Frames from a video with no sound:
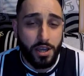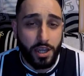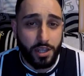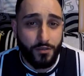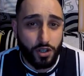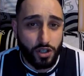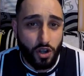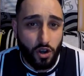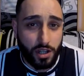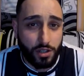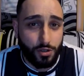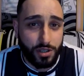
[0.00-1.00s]
Ich wünsche euch
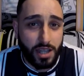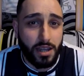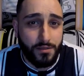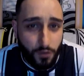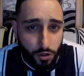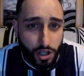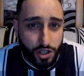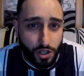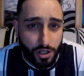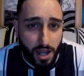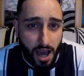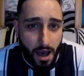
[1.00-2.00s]
noch natürlich einen
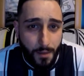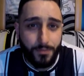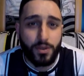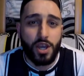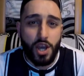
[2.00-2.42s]
wunderschönen Abend.